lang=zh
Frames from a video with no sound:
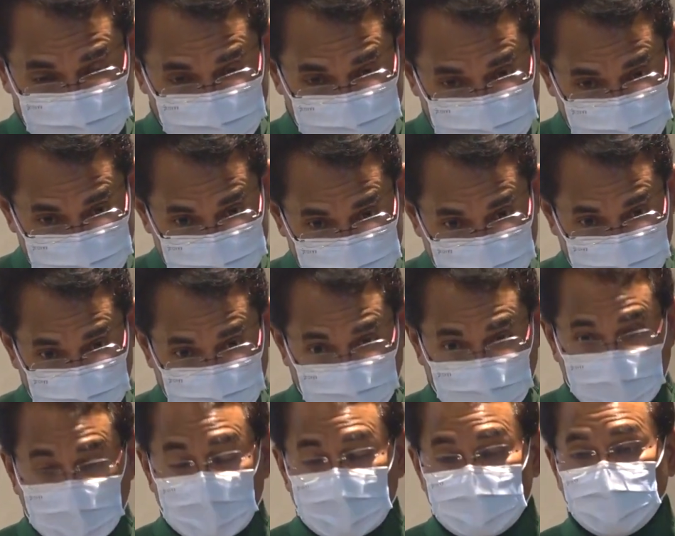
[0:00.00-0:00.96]
是这些的
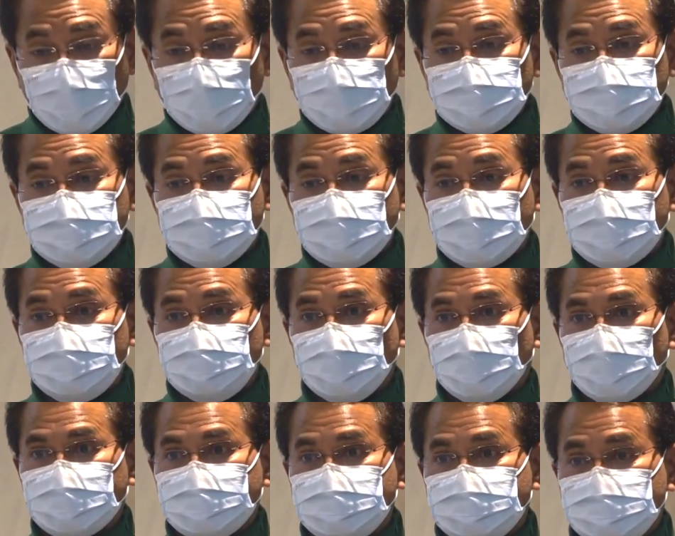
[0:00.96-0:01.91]
有一天就
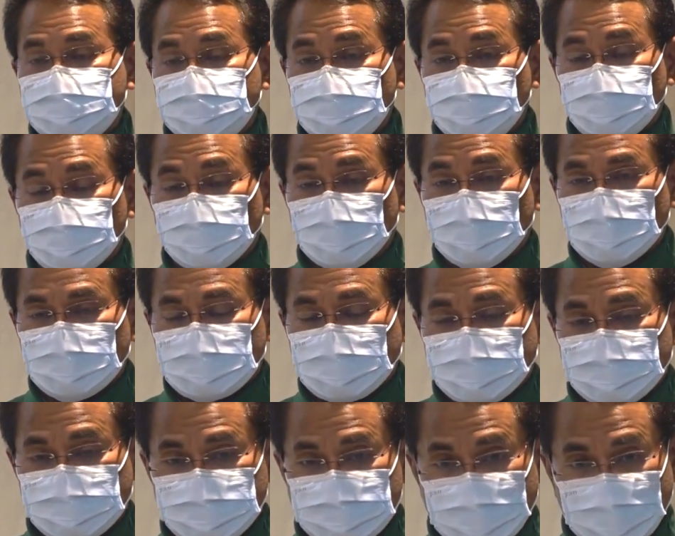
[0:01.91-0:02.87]
会失去
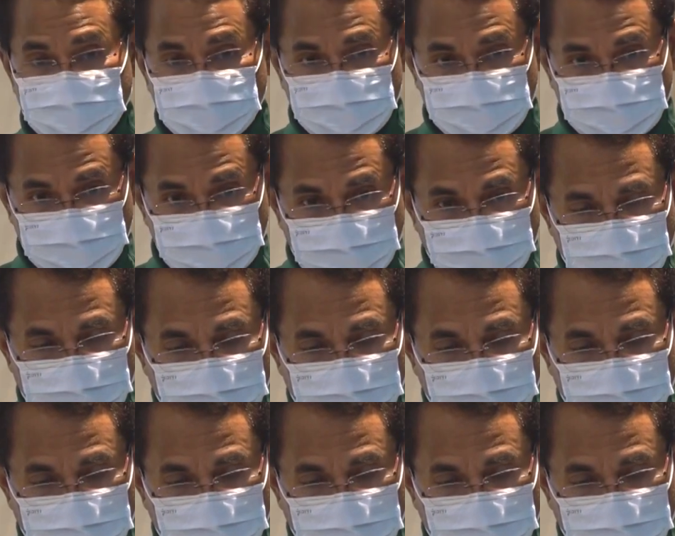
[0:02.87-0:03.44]
它的价值。